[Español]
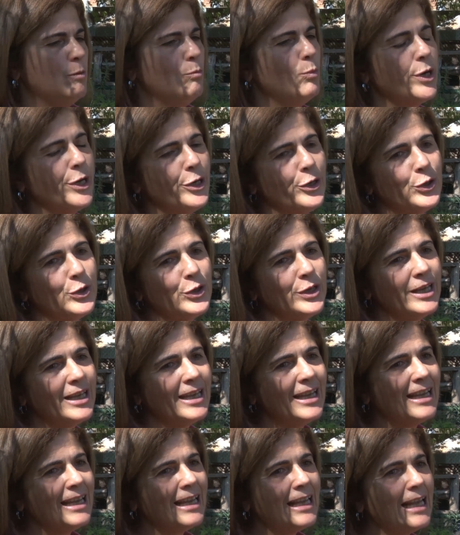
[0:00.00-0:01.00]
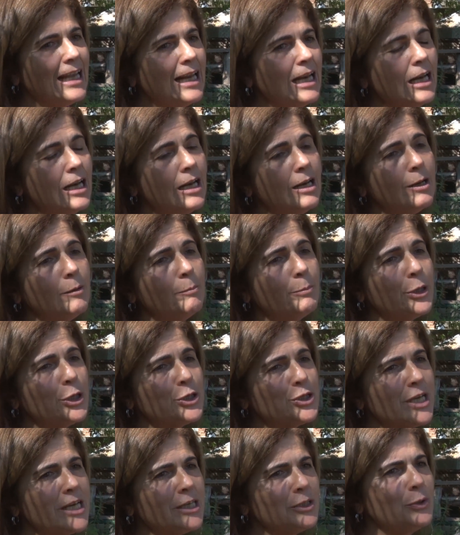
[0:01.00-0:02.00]
Bueno, eh, el
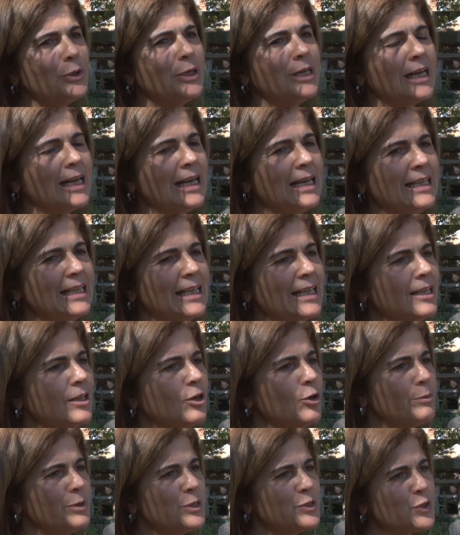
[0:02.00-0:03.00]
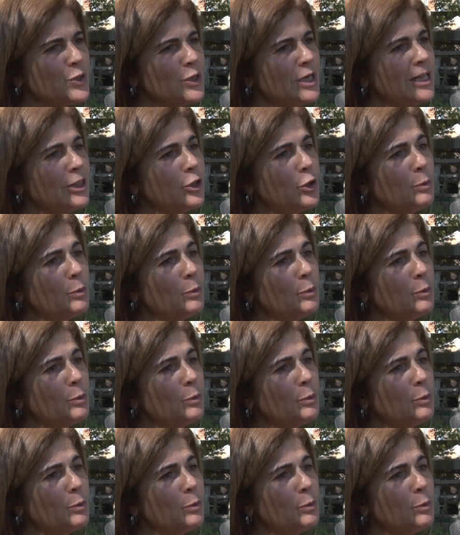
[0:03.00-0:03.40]
proyecto en realidad comenzó en el